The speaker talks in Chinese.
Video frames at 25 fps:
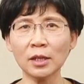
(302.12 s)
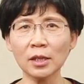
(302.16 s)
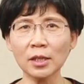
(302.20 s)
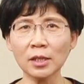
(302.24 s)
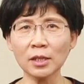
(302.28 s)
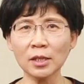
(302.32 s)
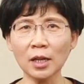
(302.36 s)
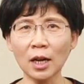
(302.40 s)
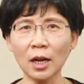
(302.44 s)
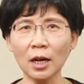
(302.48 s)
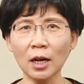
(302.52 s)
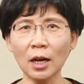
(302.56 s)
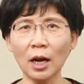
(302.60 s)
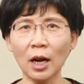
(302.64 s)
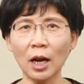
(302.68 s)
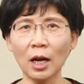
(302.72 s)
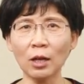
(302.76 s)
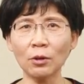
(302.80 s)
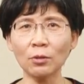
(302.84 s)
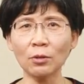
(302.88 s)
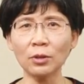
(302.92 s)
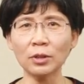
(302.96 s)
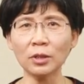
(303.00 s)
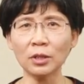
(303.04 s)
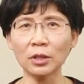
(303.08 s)
伤
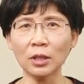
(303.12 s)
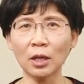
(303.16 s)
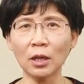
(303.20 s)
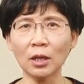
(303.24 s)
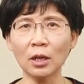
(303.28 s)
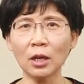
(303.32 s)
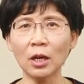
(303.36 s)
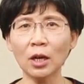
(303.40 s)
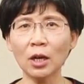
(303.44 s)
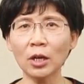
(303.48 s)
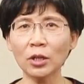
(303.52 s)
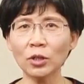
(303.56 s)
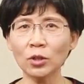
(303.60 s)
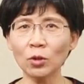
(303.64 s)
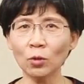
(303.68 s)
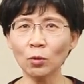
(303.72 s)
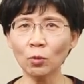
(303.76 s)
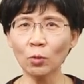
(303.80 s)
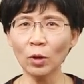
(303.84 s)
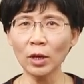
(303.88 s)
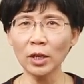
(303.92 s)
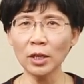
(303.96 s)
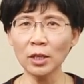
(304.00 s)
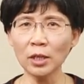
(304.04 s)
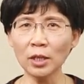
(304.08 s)
寒论》等有
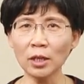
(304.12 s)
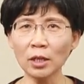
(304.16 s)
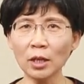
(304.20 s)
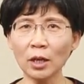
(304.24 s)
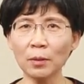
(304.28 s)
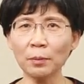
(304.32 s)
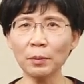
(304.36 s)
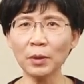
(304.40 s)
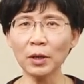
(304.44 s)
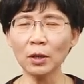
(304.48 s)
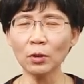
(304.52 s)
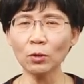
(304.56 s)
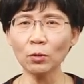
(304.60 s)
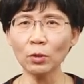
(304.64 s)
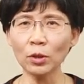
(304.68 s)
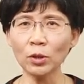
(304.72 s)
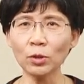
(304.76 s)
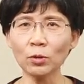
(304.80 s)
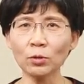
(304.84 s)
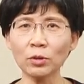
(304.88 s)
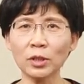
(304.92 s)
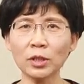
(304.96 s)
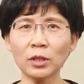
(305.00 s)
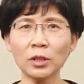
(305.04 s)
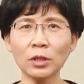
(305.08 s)
关热病论
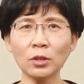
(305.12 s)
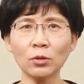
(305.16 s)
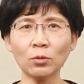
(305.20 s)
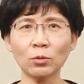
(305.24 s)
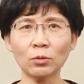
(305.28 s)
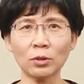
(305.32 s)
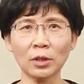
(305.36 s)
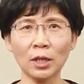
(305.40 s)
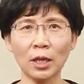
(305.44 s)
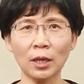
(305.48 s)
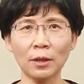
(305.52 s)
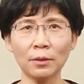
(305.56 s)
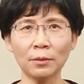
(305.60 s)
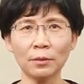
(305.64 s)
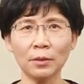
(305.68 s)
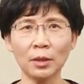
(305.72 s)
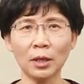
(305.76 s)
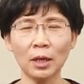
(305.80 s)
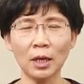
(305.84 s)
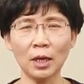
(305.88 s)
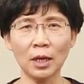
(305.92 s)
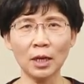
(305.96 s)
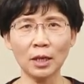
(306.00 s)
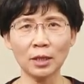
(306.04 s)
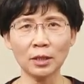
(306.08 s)
述的基础上，
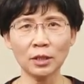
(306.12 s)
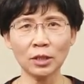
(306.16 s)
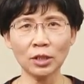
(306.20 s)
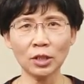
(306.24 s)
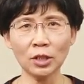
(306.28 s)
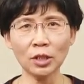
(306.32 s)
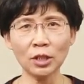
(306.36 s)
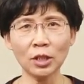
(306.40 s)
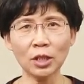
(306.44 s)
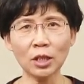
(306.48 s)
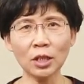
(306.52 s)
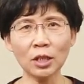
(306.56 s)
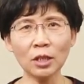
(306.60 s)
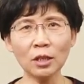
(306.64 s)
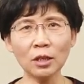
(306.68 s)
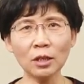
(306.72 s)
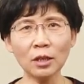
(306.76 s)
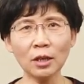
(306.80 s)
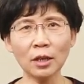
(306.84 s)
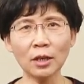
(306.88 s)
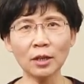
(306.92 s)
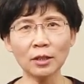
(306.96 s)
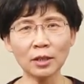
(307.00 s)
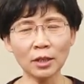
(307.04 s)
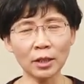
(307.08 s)
结合
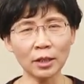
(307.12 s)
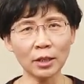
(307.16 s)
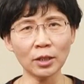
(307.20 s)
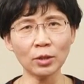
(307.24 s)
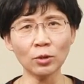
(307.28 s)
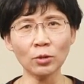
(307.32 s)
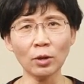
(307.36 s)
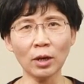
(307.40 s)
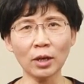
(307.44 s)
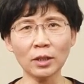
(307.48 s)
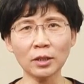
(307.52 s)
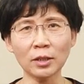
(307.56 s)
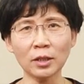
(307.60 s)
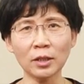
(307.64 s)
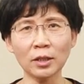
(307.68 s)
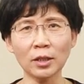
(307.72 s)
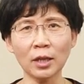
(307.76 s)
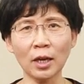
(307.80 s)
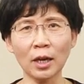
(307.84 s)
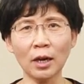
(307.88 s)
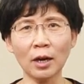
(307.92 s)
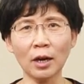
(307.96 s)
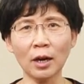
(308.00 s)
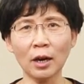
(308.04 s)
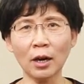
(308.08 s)
个人的临床经
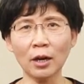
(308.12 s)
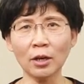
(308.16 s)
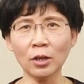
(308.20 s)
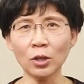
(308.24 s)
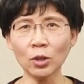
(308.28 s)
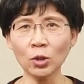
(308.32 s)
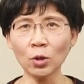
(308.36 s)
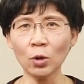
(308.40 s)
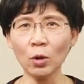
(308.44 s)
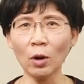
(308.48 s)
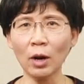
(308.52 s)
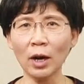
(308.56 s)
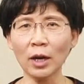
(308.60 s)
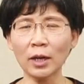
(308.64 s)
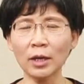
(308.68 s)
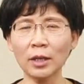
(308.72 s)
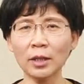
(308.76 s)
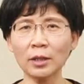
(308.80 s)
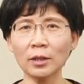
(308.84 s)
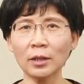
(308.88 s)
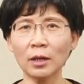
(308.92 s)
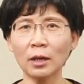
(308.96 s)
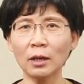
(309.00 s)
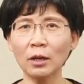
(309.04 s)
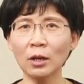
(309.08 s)
验而创
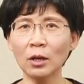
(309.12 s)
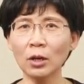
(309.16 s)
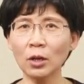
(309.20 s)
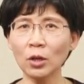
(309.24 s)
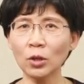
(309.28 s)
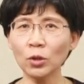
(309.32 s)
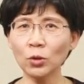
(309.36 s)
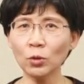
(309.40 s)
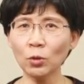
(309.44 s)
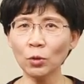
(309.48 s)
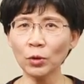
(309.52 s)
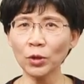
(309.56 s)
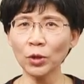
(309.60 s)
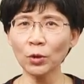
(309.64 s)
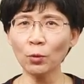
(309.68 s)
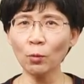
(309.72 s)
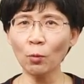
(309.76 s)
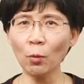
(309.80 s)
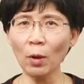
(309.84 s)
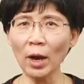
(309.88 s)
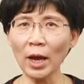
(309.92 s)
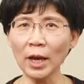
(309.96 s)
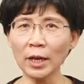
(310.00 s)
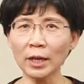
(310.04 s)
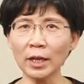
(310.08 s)
立的用于
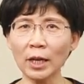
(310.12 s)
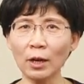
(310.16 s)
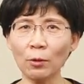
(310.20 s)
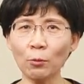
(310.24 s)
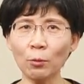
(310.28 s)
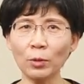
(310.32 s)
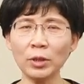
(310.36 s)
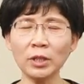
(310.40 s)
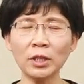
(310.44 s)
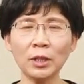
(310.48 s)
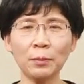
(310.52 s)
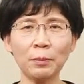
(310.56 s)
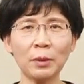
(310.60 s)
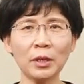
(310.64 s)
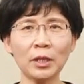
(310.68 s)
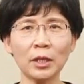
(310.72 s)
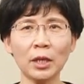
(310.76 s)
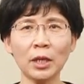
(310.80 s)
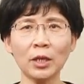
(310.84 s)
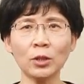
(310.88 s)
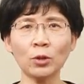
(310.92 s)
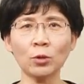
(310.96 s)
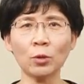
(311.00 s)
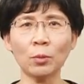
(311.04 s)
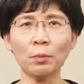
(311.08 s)
外感温热病的
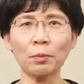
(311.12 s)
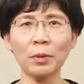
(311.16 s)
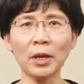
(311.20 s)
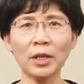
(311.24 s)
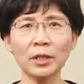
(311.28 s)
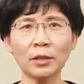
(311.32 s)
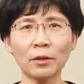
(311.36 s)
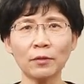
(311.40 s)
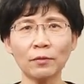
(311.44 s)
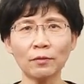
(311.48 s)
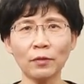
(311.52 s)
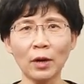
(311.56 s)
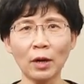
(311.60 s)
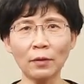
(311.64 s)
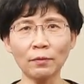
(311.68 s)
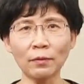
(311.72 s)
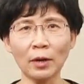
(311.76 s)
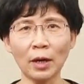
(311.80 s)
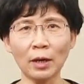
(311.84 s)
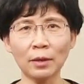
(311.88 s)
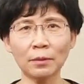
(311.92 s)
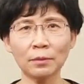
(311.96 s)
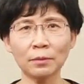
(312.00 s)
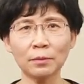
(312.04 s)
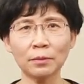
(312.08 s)
一种辩证方
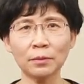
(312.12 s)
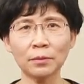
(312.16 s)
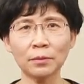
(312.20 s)
法，